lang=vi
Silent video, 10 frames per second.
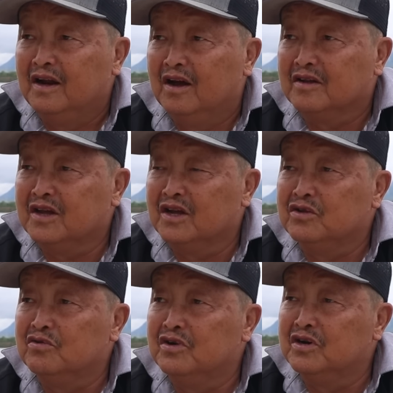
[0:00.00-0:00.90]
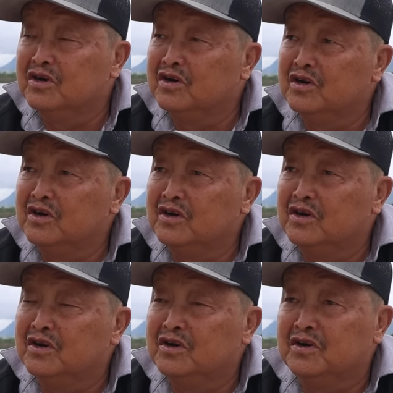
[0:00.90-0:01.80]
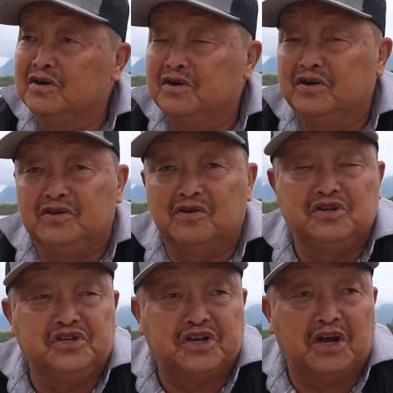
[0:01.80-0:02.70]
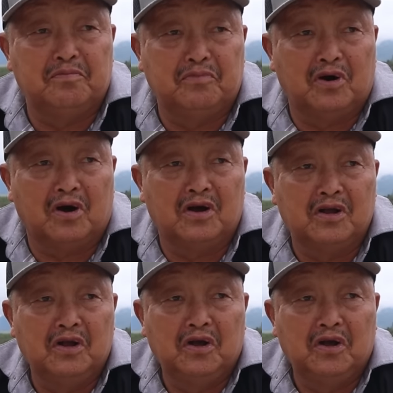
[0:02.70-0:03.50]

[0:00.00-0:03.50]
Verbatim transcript: lỡ tiền tu ơ ừ, nhon chế mua